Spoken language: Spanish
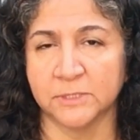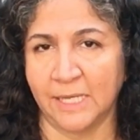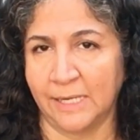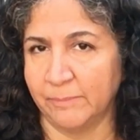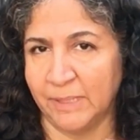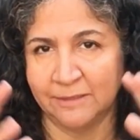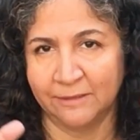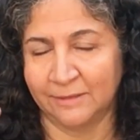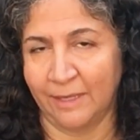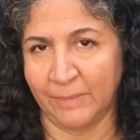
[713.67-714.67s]
pues ya la
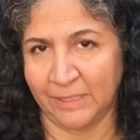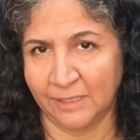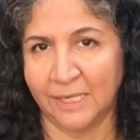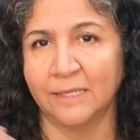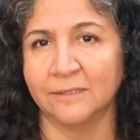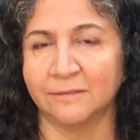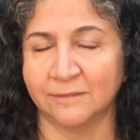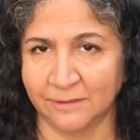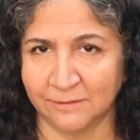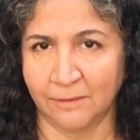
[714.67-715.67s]
planta está más grande,
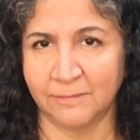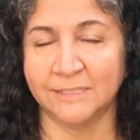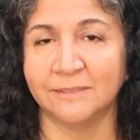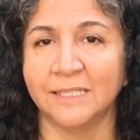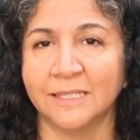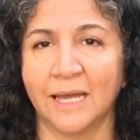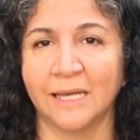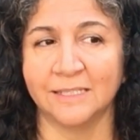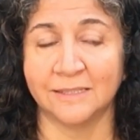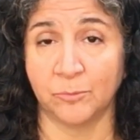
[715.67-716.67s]
está
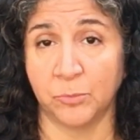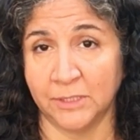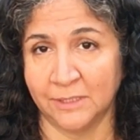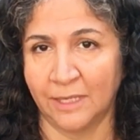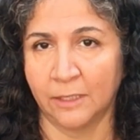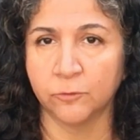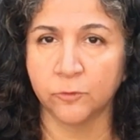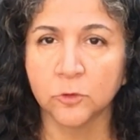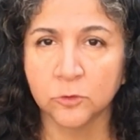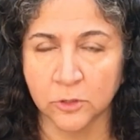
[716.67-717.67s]
establecida y te puede dar
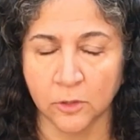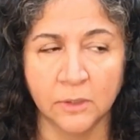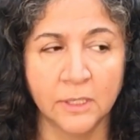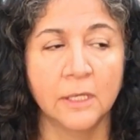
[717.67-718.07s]
fruto